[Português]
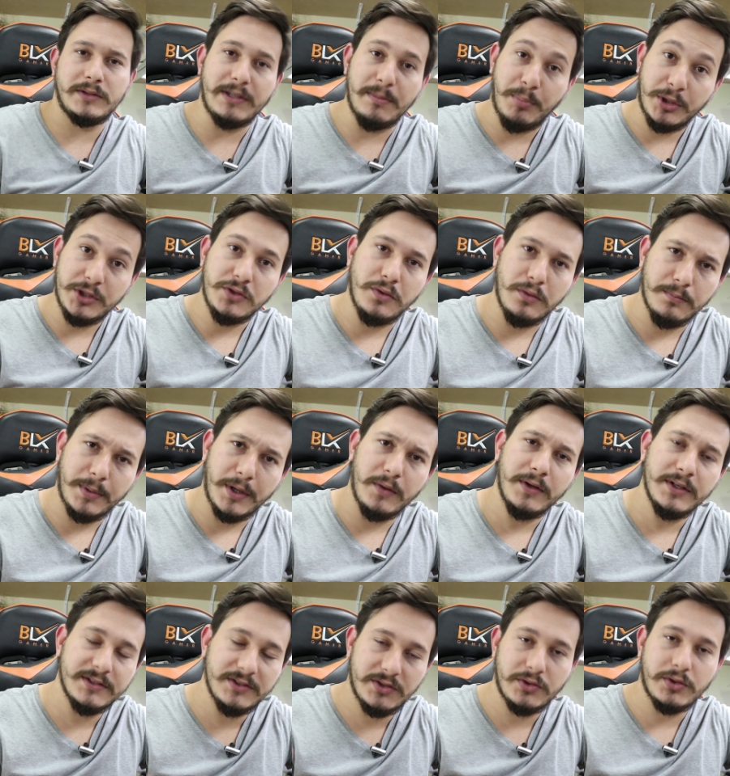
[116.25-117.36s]
Você pode comprar um
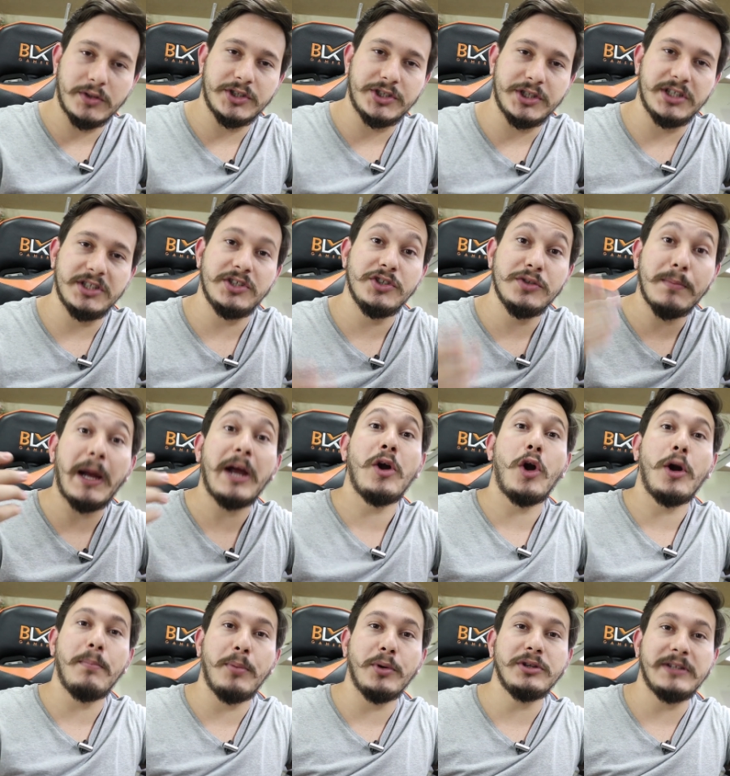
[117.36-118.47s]
resistor shunt de
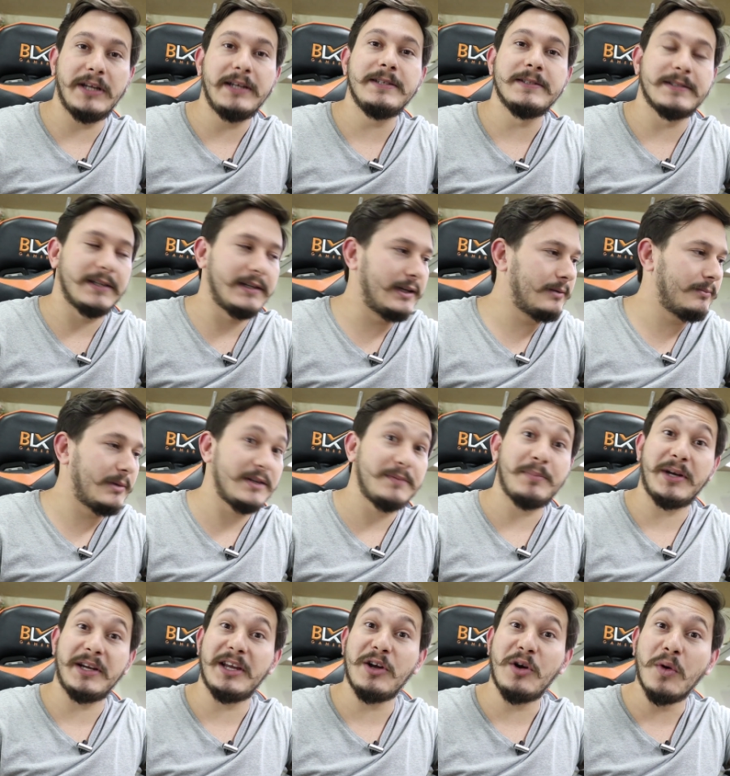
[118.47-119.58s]
maior potência, né? Mas
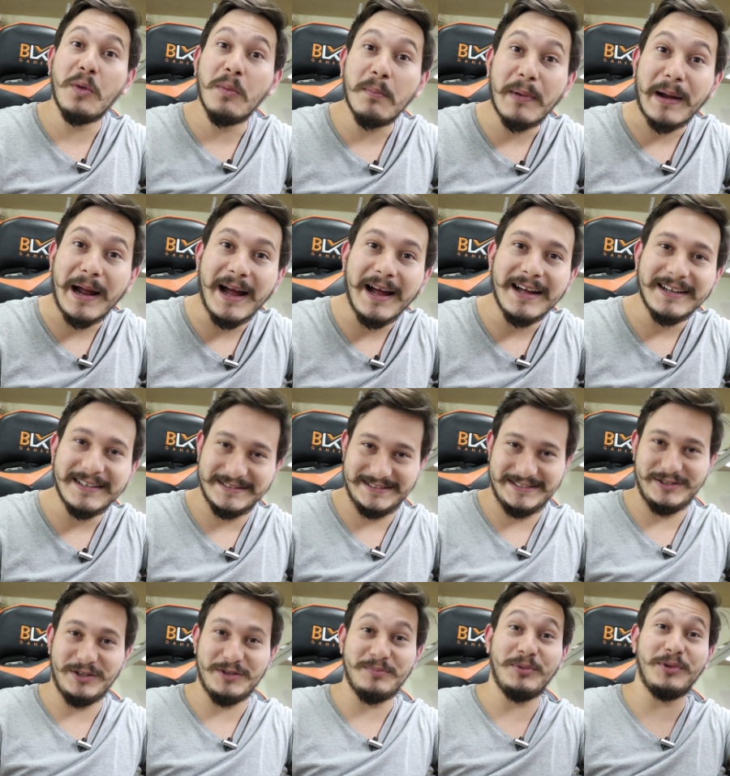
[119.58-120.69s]
para que comprar
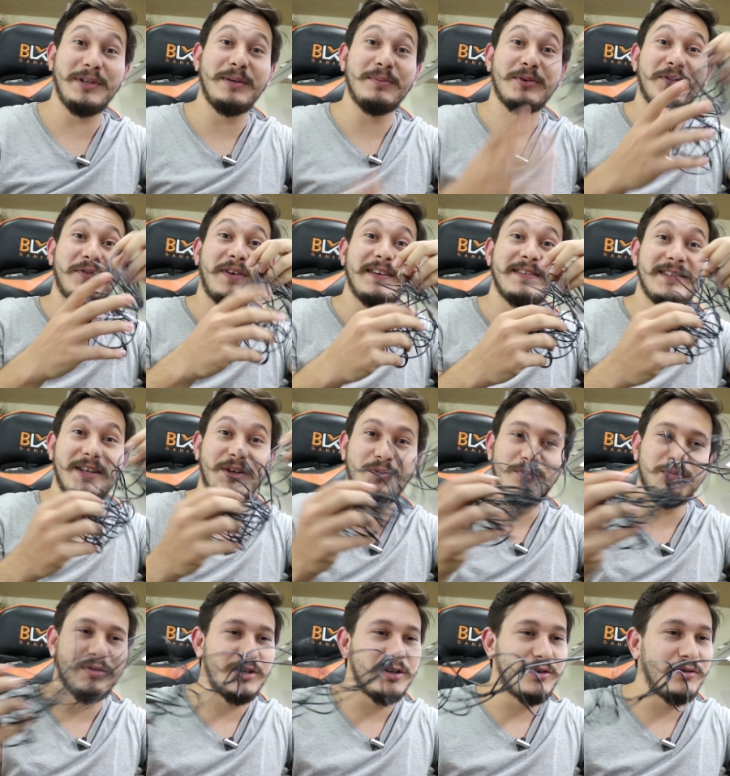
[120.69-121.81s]
se nós podemos fazer
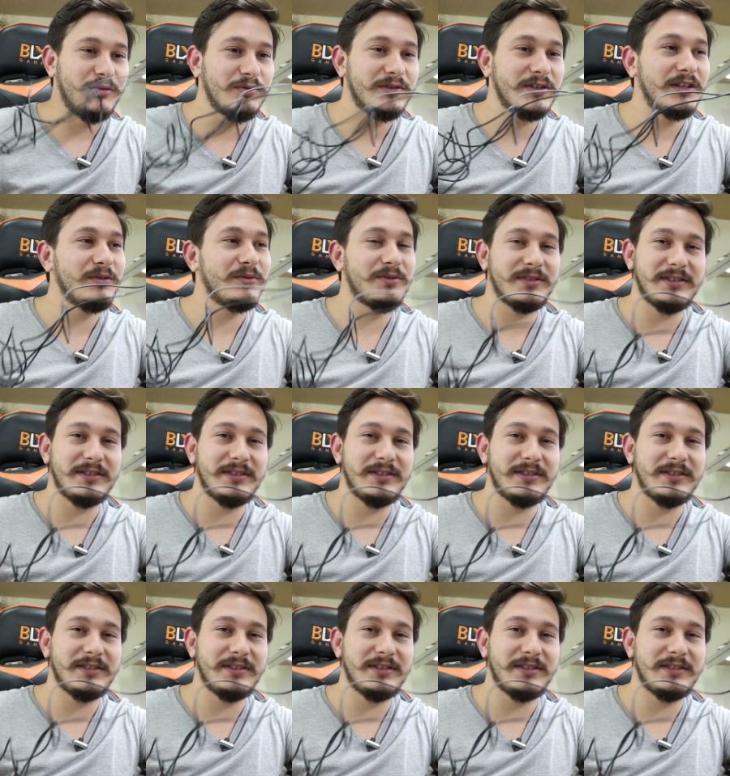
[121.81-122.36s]
um usando um